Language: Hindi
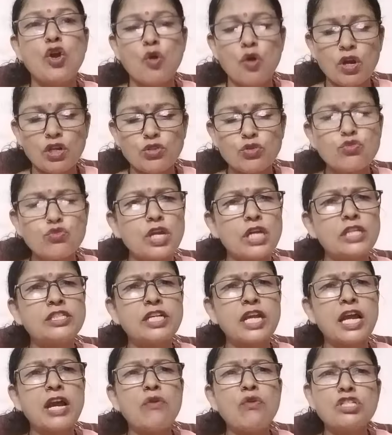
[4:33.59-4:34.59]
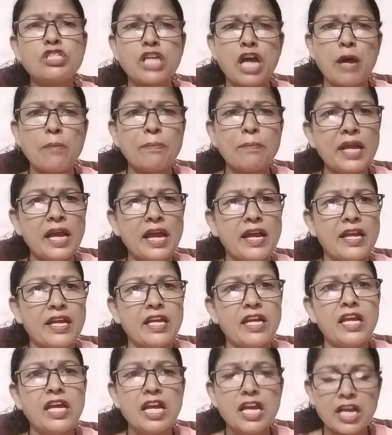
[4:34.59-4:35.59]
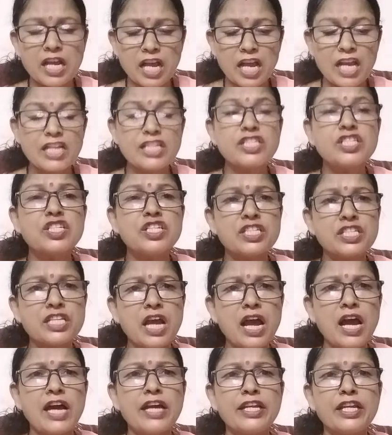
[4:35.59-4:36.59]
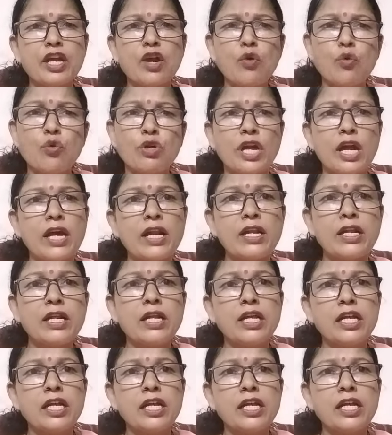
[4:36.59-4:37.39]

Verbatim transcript: और जो सच है वो सामने आए कई चीज़ें आ रही हैं उठकर